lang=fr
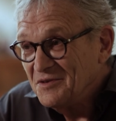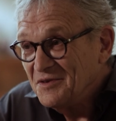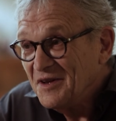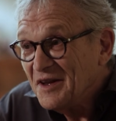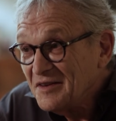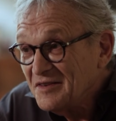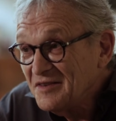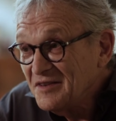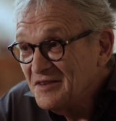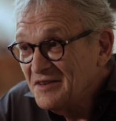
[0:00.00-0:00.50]

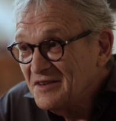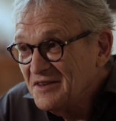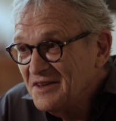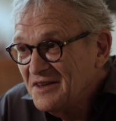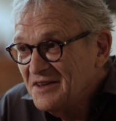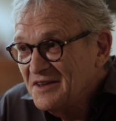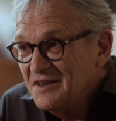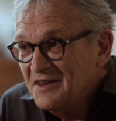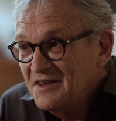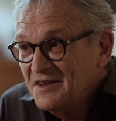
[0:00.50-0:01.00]
nazie.
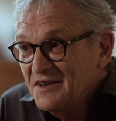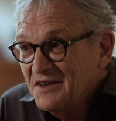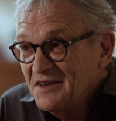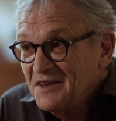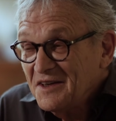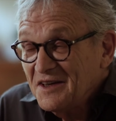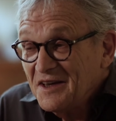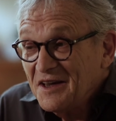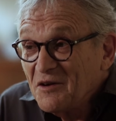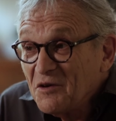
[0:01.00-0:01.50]

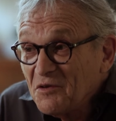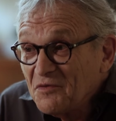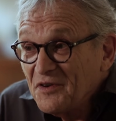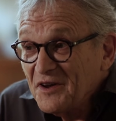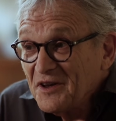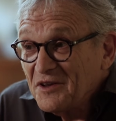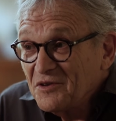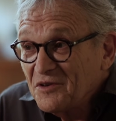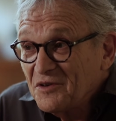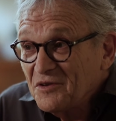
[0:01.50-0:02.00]
Et le
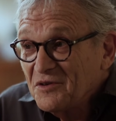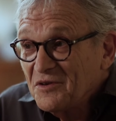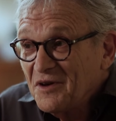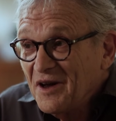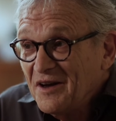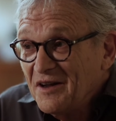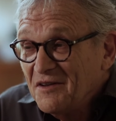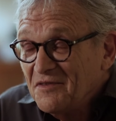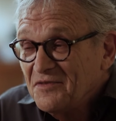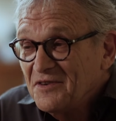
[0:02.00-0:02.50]
fait
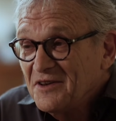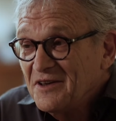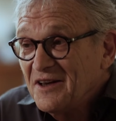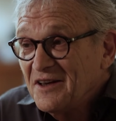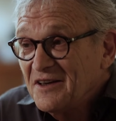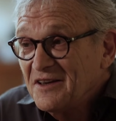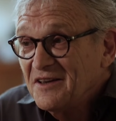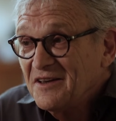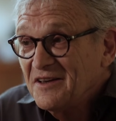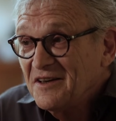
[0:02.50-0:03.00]
qu'à la fin de
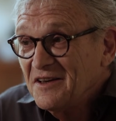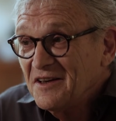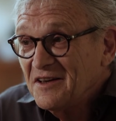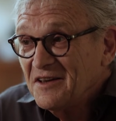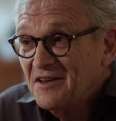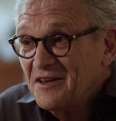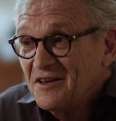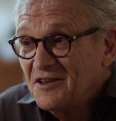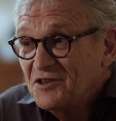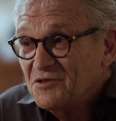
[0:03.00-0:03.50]
la guerre,
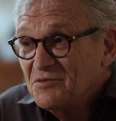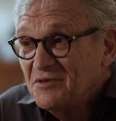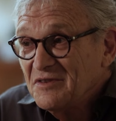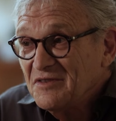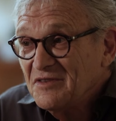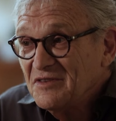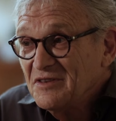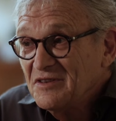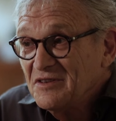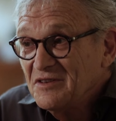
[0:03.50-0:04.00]
il ait
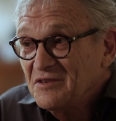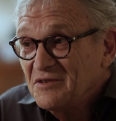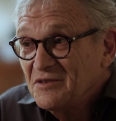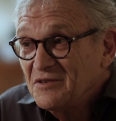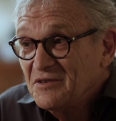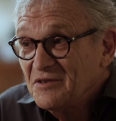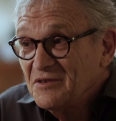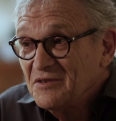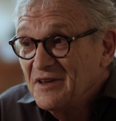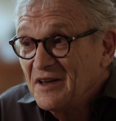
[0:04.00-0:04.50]
choisi
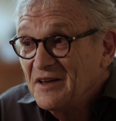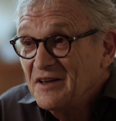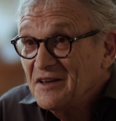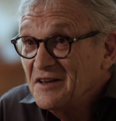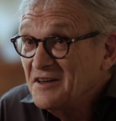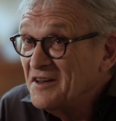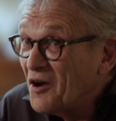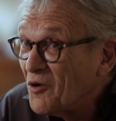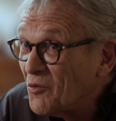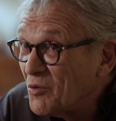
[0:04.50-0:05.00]
euh, d'aller
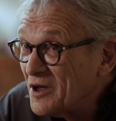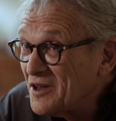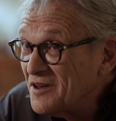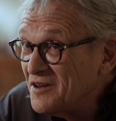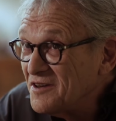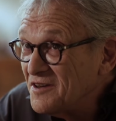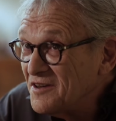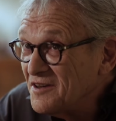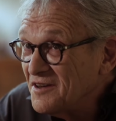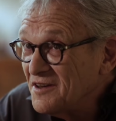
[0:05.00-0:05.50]

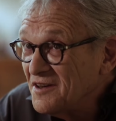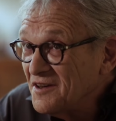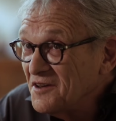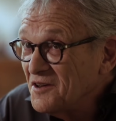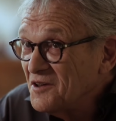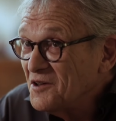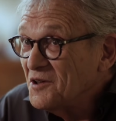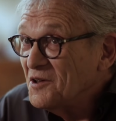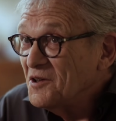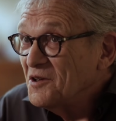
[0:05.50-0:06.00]
guerroyer
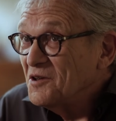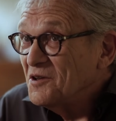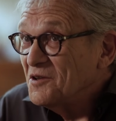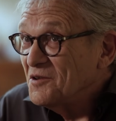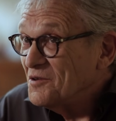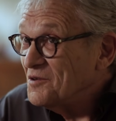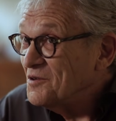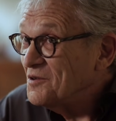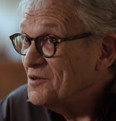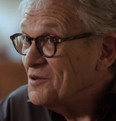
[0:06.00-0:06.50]

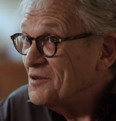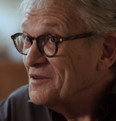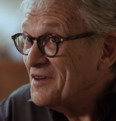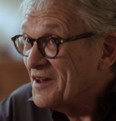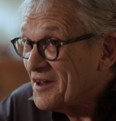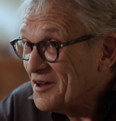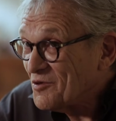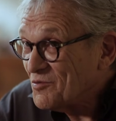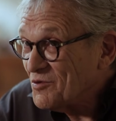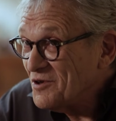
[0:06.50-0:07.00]
euh,
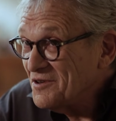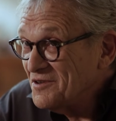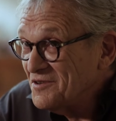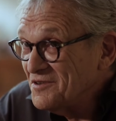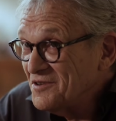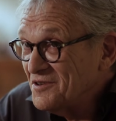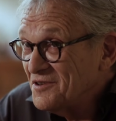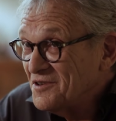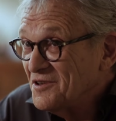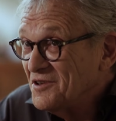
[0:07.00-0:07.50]
très
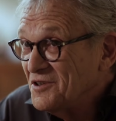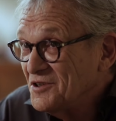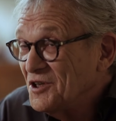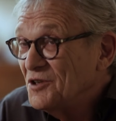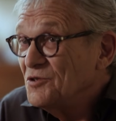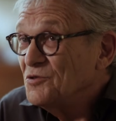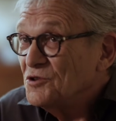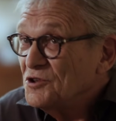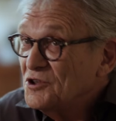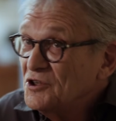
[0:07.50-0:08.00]
loin, en
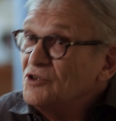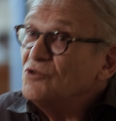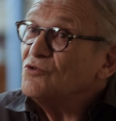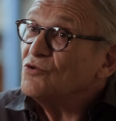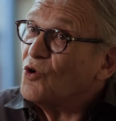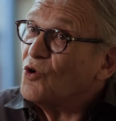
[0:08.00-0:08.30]
Indochine,